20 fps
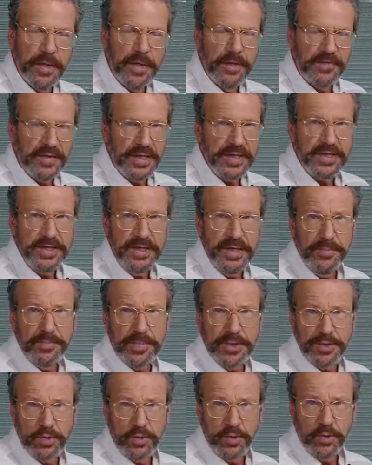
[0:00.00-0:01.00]
В России,
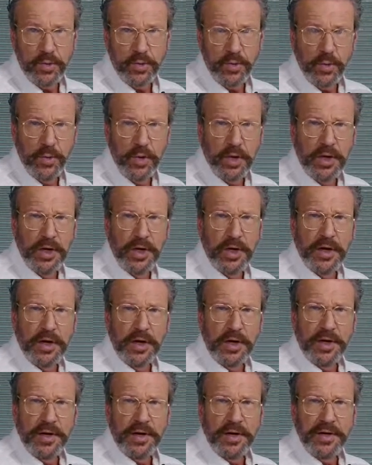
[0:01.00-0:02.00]
поскольку
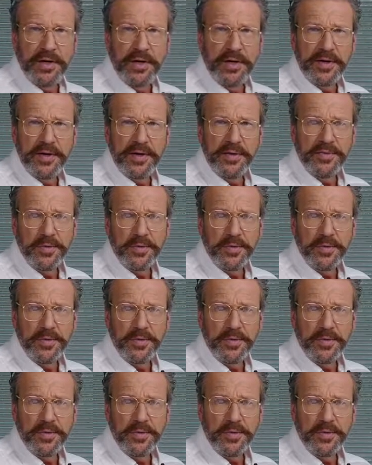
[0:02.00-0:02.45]
э,